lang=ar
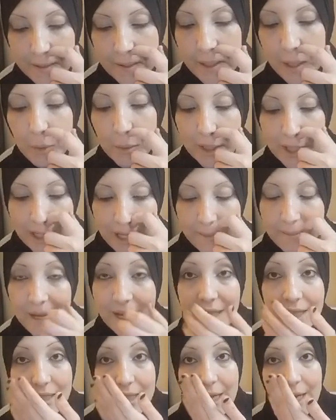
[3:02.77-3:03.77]
لو كلامي
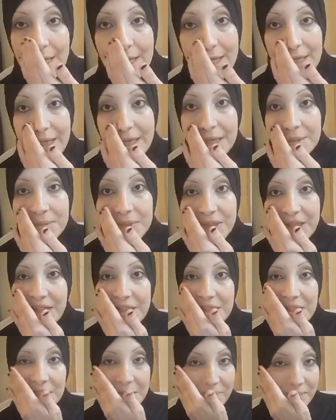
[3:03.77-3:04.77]
هيزعلك
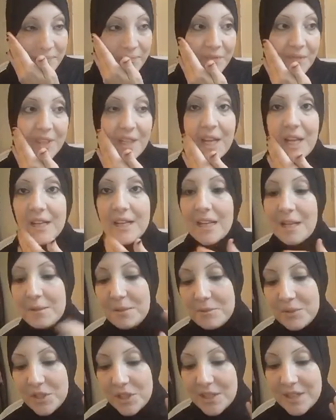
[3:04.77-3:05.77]
امسحيه لا كلامك
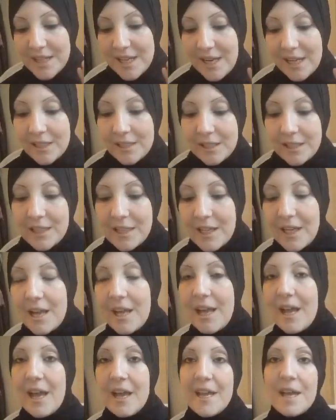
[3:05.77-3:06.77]
مش هيزعلني
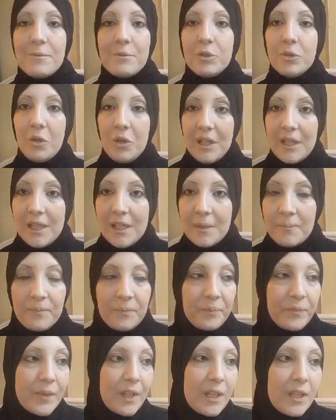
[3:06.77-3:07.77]
هي بتقول لي
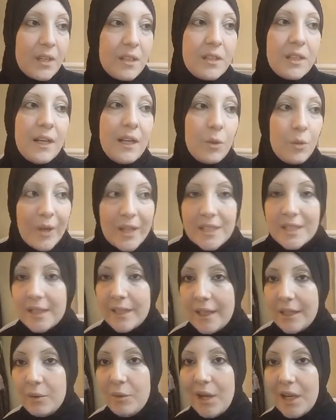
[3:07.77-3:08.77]
ان انا كويسه
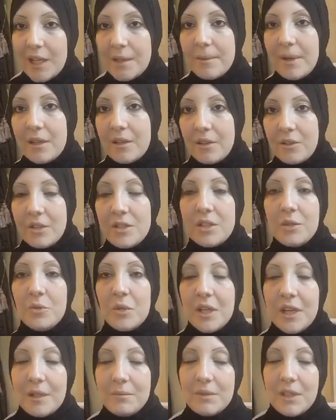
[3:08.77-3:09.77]
يعني وعاجبها قناتي
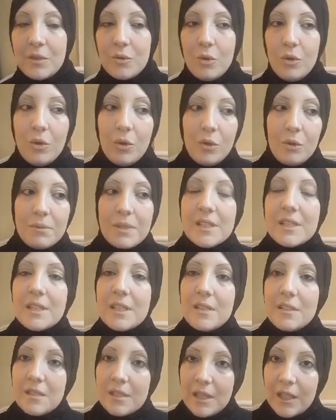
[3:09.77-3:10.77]
والكلام ده كله بس
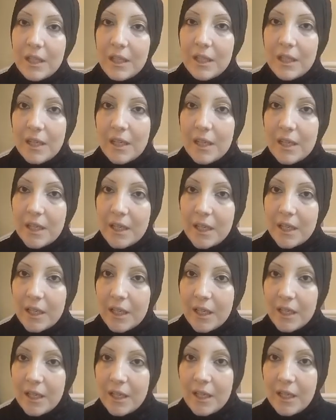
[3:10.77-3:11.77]
انتي
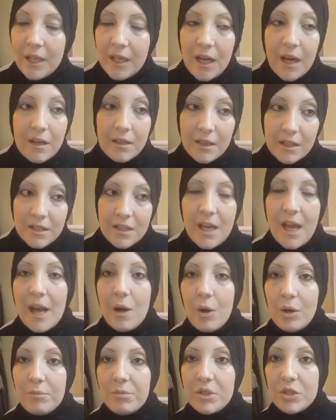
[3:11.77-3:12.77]
آه عرضي
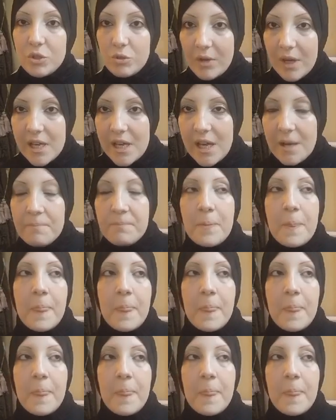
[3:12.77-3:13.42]
حواجبك شويه